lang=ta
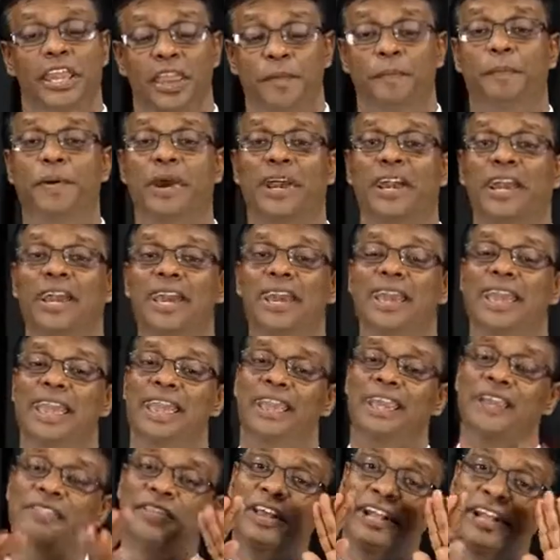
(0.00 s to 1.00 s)
இப்போ
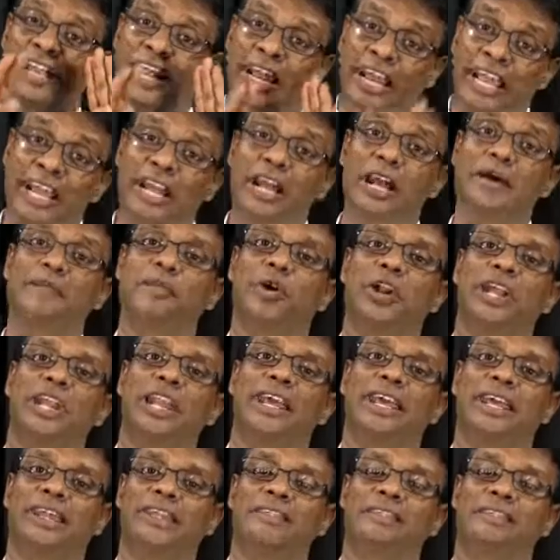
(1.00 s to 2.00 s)
இந்த கிரேக்க
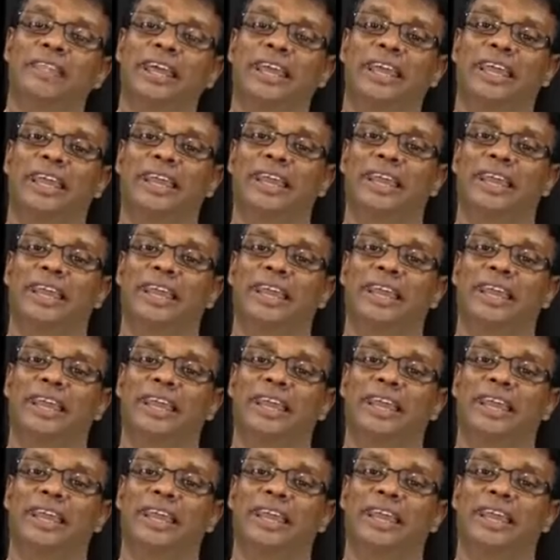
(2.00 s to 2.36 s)
மொழியில் இருந்த